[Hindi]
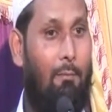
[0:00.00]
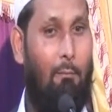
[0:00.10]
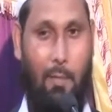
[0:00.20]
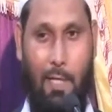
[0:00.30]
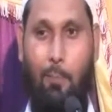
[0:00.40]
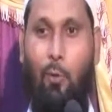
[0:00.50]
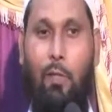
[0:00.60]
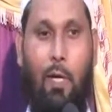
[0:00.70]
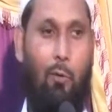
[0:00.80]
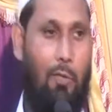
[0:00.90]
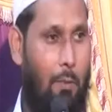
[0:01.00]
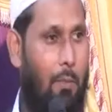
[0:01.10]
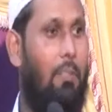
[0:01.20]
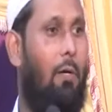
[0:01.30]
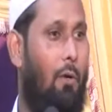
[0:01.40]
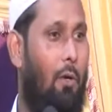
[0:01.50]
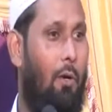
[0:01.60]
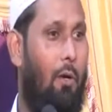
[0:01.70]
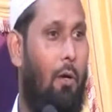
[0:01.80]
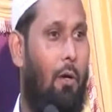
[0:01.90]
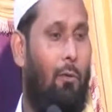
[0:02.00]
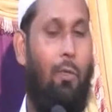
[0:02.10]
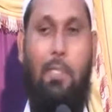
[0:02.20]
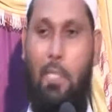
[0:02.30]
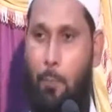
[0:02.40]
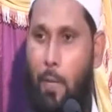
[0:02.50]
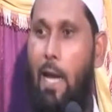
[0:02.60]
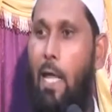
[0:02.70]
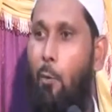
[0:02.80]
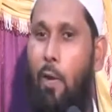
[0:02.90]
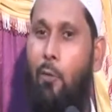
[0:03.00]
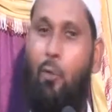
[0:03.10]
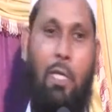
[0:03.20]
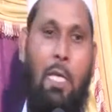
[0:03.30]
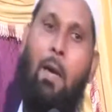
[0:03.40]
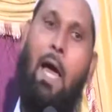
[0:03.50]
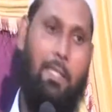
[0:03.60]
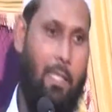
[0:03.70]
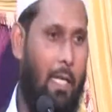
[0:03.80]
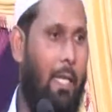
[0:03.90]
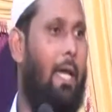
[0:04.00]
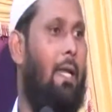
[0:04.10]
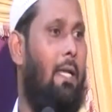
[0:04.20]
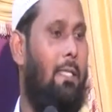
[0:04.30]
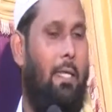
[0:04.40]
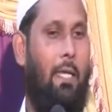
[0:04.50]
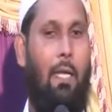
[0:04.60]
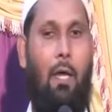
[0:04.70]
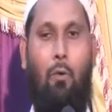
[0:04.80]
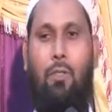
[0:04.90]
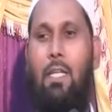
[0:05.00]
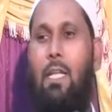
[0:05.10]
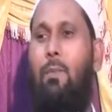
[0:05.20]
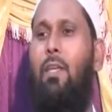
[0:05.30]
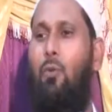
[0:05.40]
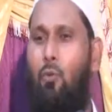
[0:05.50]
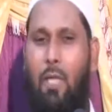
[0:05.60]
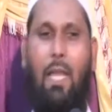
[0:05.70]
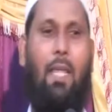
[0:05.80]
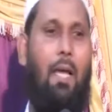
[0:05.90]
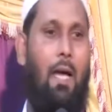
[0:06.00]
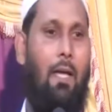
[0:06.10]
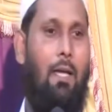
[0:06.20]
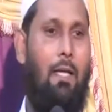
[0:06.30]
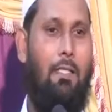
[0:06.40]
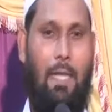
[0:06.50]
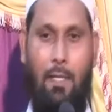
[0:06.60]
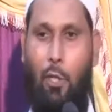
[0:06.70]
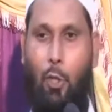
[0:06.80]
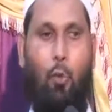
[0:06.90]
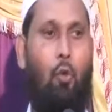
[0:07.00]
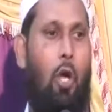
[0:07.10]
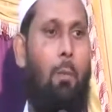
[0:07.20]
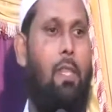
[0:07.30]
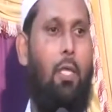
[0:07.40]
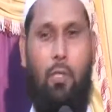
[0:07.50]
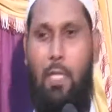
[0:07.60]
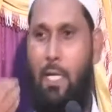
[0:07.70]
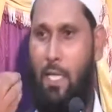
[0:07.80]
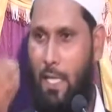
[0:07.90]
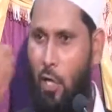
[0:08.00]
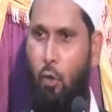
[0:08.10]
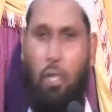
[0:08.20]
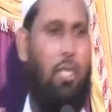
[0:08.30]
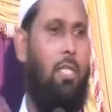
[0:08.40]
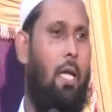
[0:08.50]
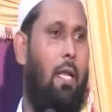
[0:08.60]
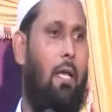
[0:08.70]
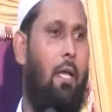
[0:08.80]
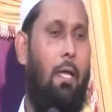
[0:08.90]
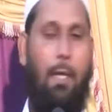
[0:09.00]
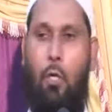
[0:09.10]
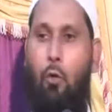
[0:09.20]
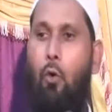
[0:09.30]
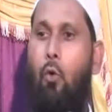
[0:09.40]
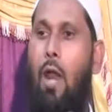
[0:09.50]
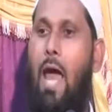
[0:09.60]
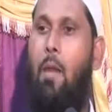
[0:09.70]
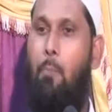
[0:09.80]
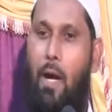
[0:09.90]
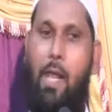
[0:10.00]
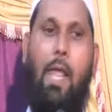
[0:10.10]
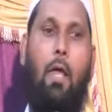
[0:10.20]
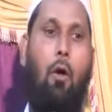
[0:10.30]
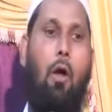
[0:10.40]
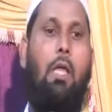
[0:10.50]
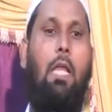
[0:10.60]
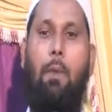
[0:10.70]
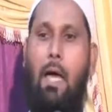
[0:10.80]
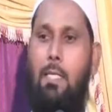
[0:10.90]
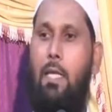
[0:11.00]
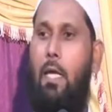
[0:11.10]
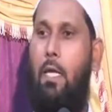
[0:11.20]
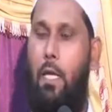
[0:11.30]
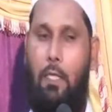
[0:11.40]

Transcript: मैं नहीं बोलता खुद समझ जाओ जो जिद पे अड़े हुए हैं जो इल्म हासिल ही नहीं करना चाहते अल्लाह उनको जन्नत में क्यों डालेगा जन्नत तो उनको मिलती है जो जन्नत के लिए कोशिश करें ये तो कुरान पढ़ने को इल्म हासिल करने के